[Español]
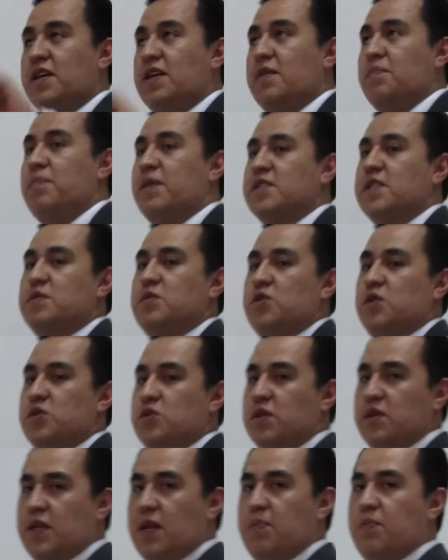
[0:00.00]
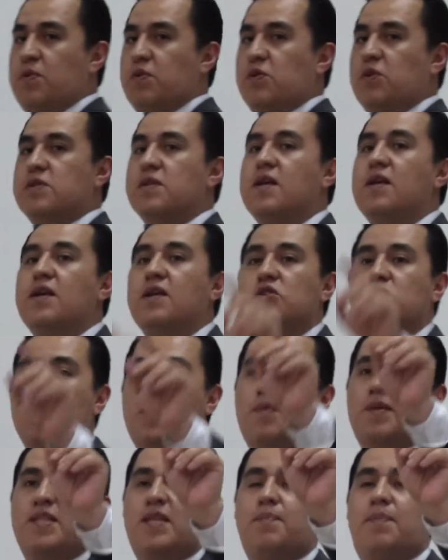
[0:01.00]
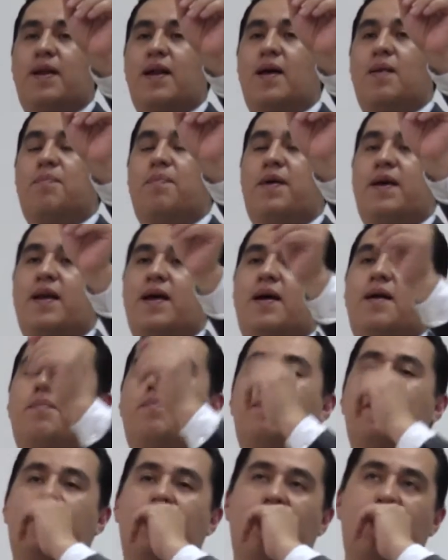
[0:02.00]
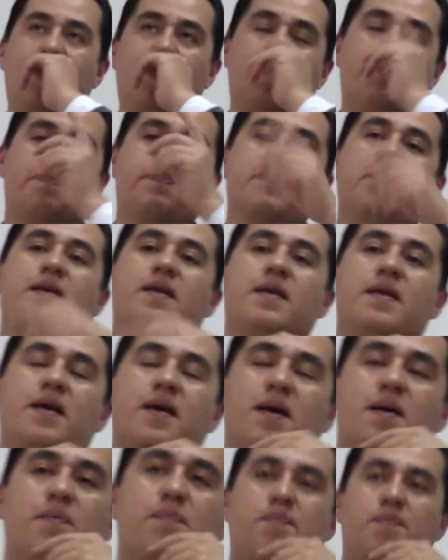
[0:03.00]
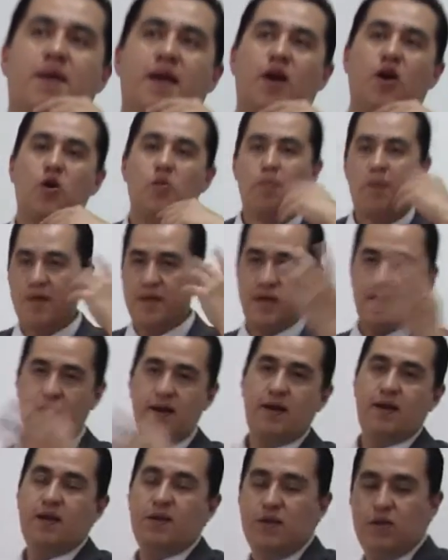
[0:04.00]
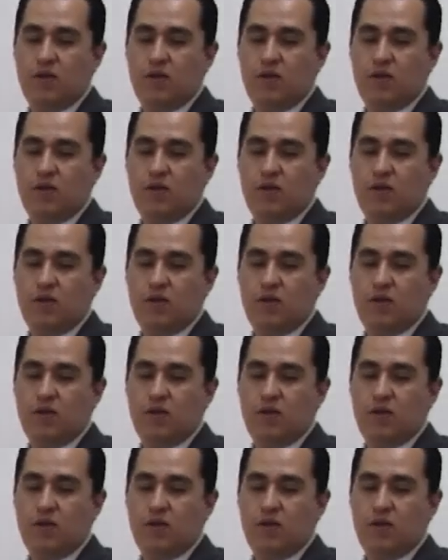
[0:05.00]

y percepción son tres puntos. Solamente para, para, para, acompañarla,